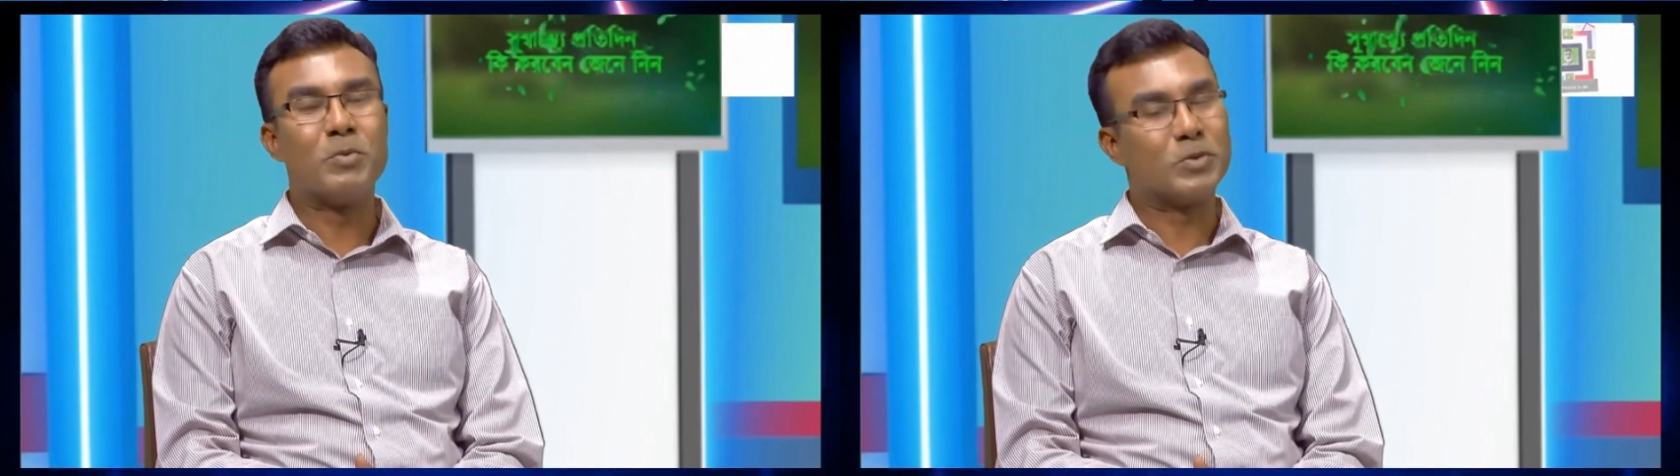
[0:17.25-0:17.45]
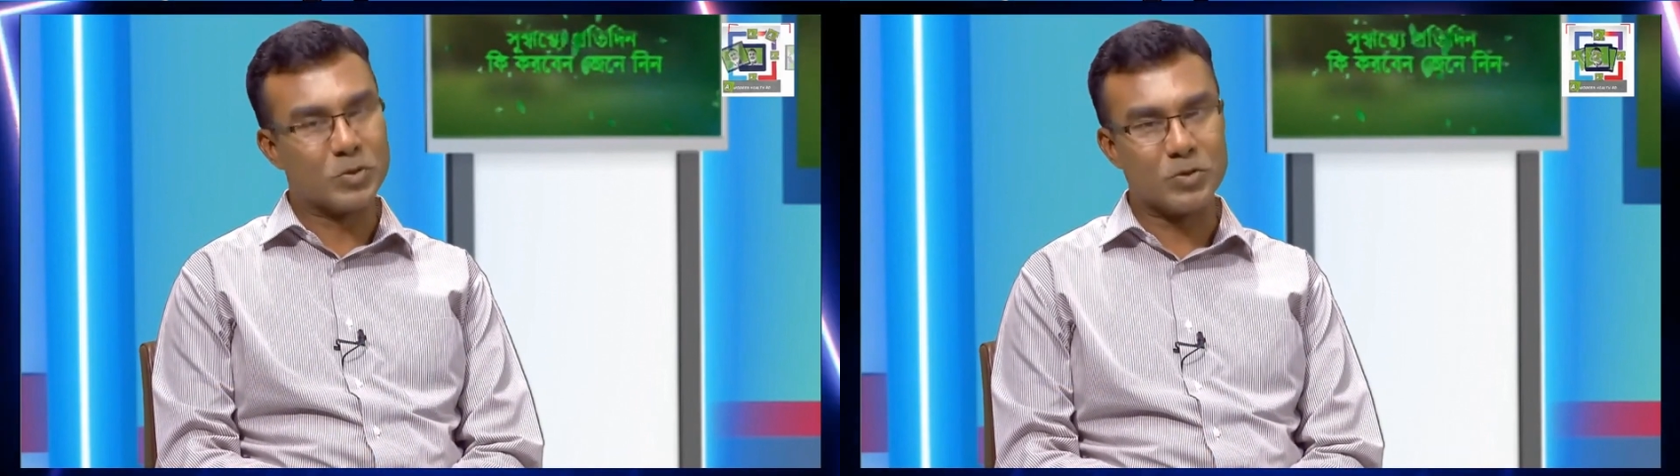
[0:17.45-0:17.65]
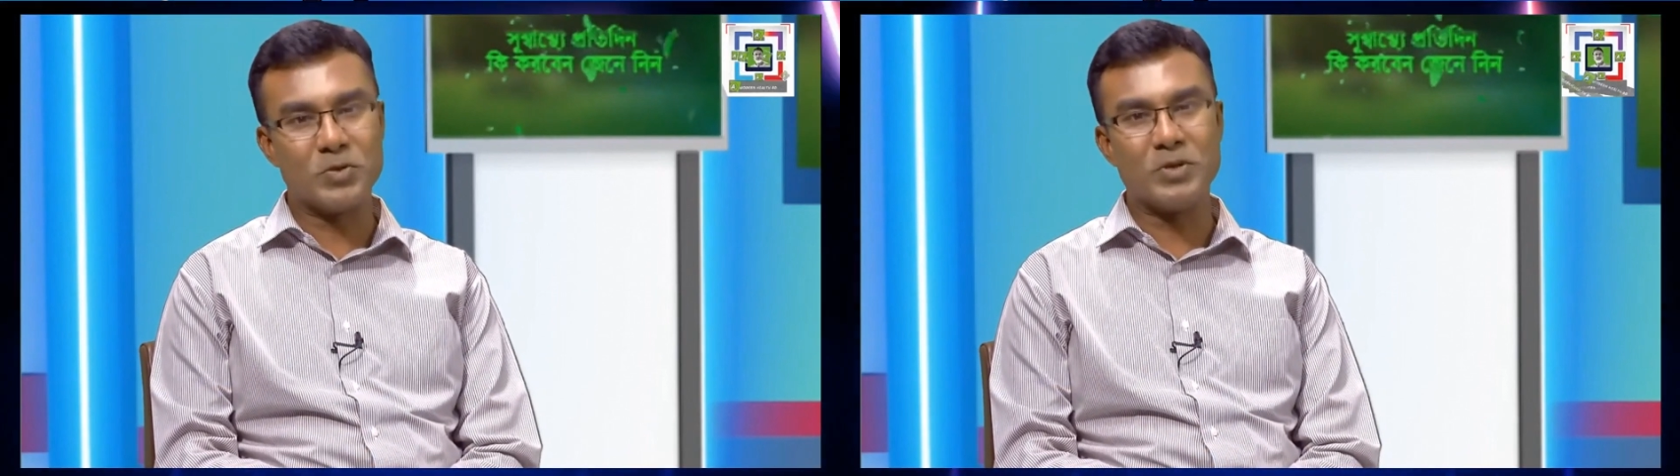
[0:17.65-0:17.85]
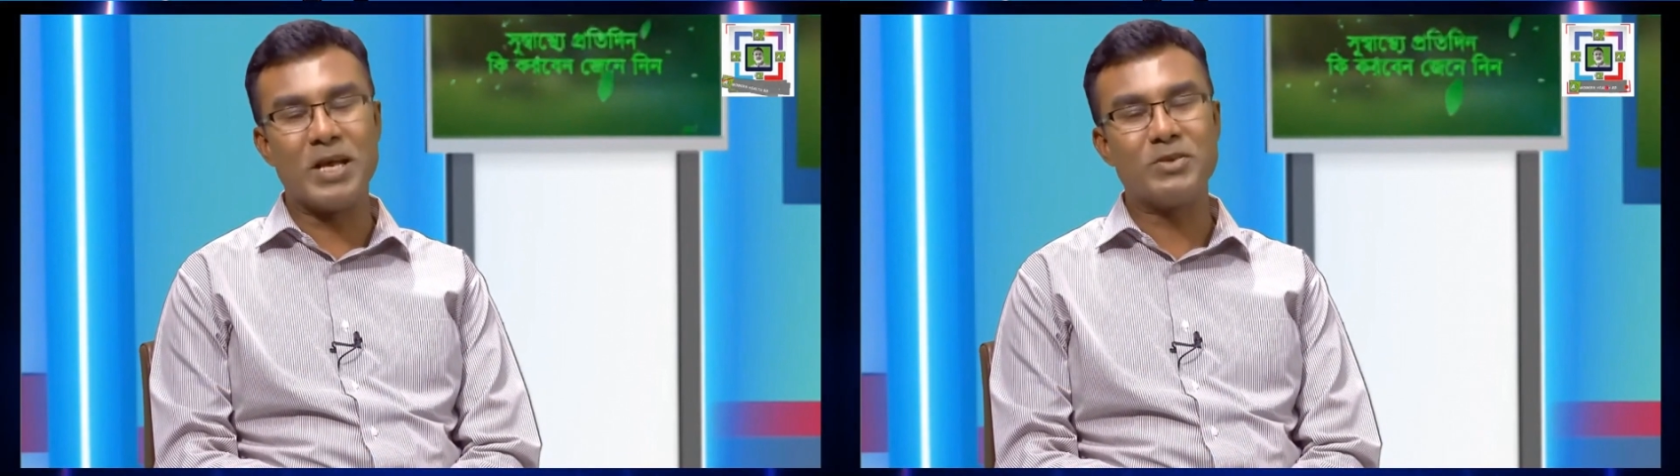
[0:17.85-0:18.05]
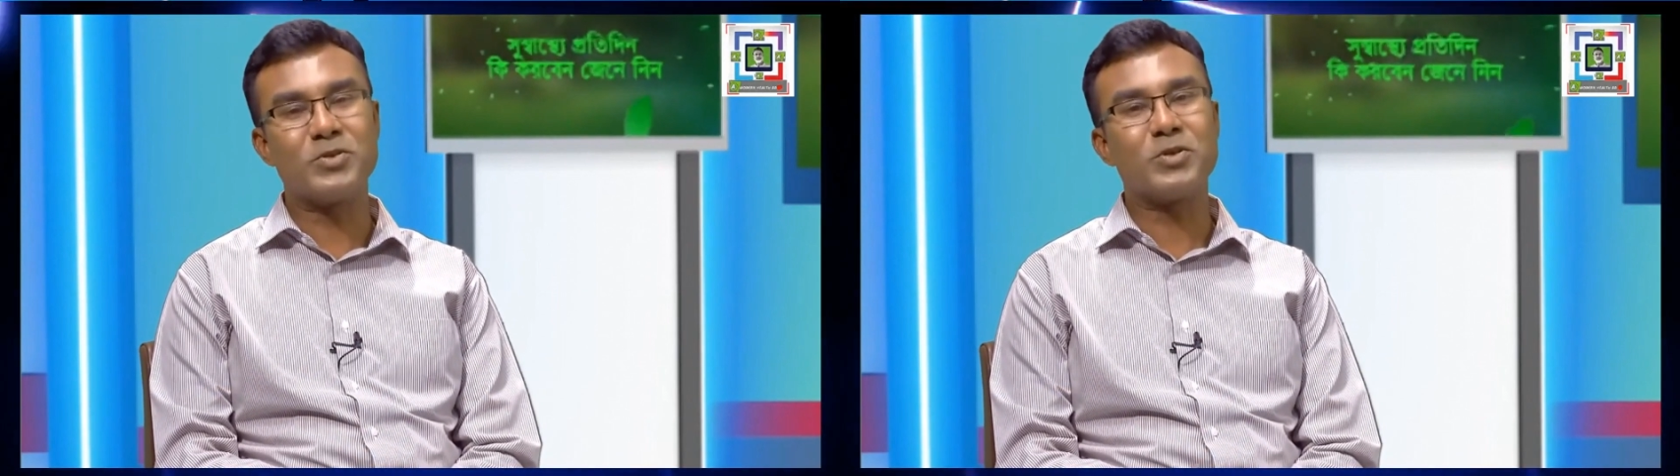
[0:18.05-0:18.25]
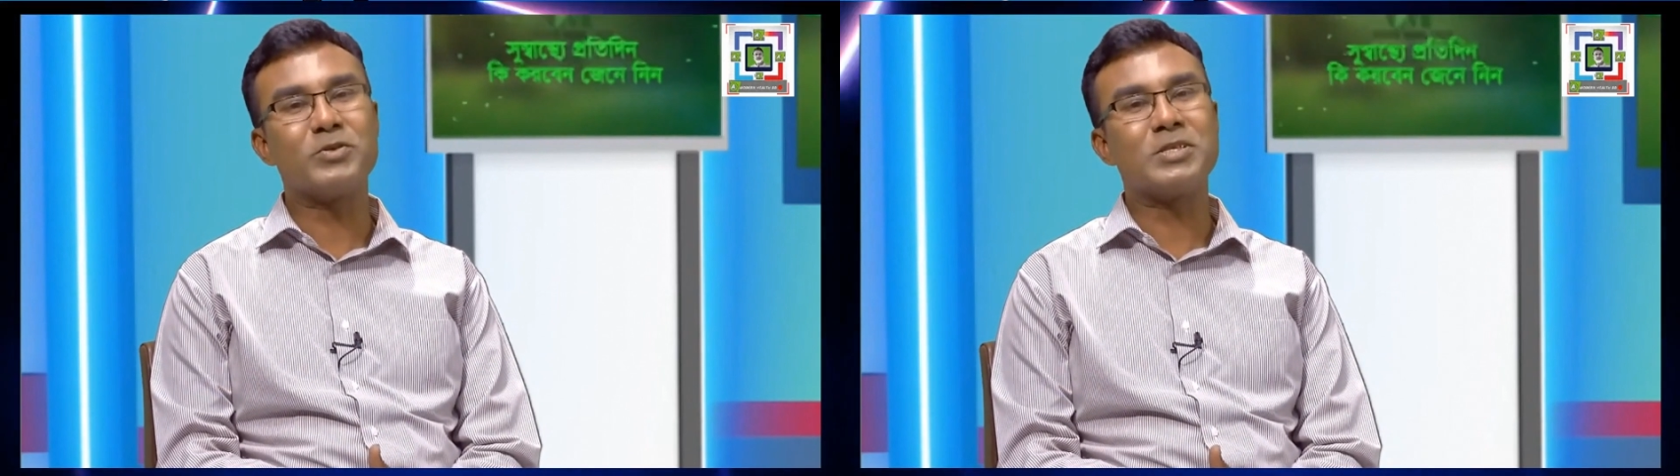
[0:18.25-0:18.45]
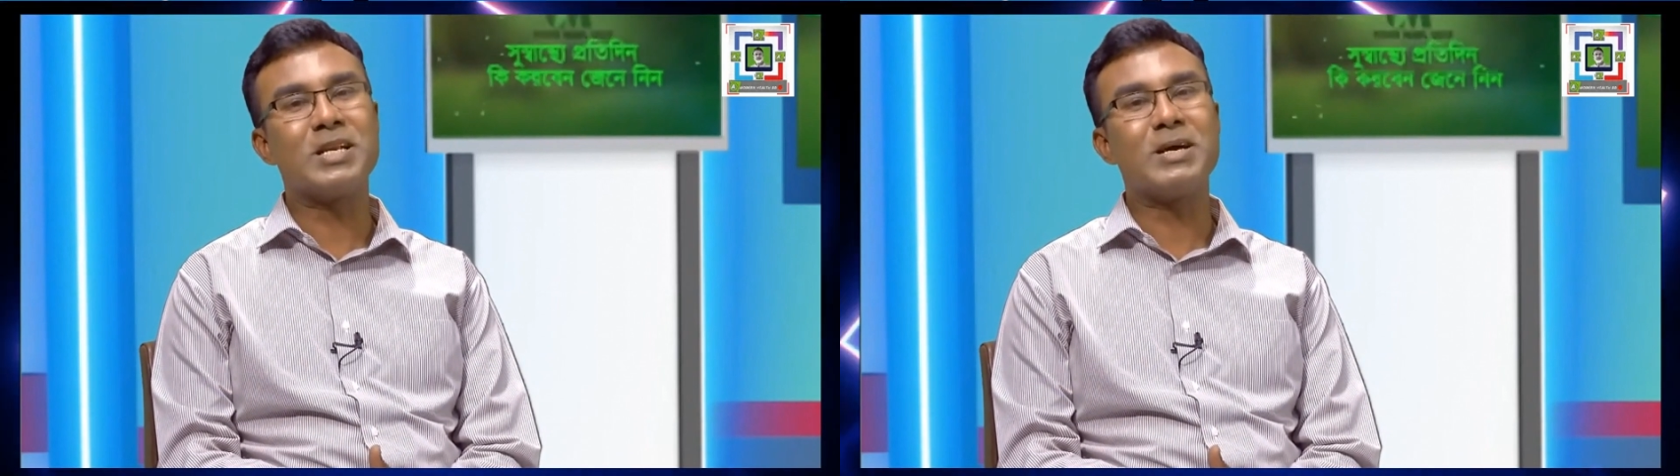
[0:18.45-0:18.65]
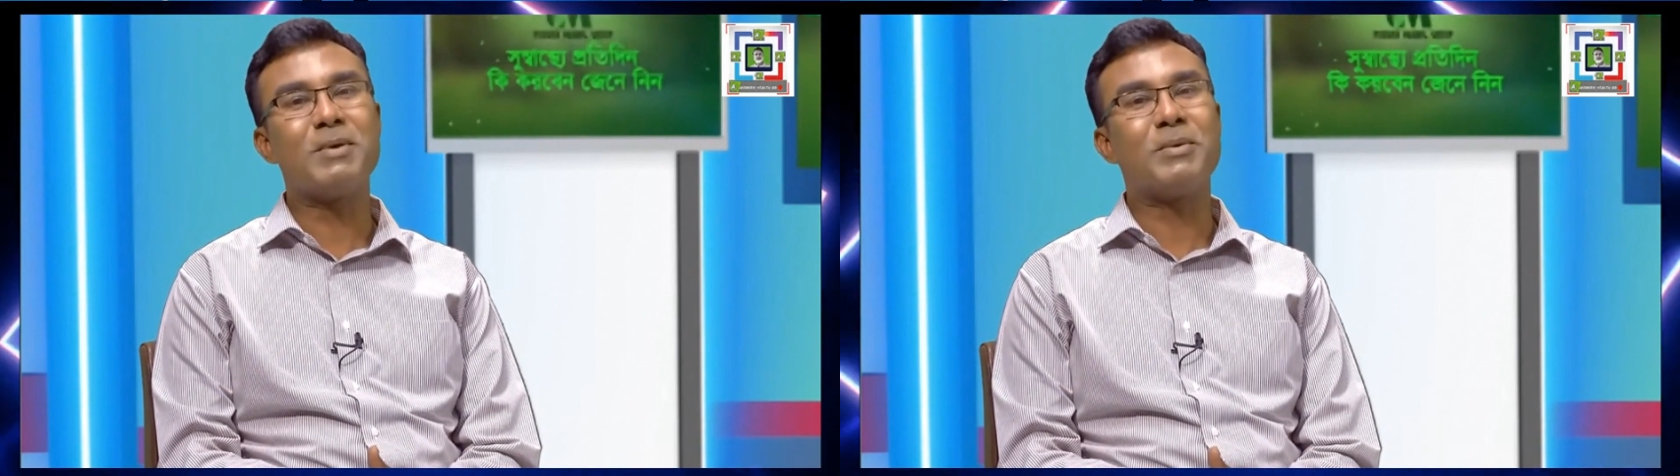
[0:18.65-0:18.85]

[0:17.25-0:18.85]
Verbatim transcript: প্রশ্ন উত্তর নিয়ে আলোচনা করছিলাম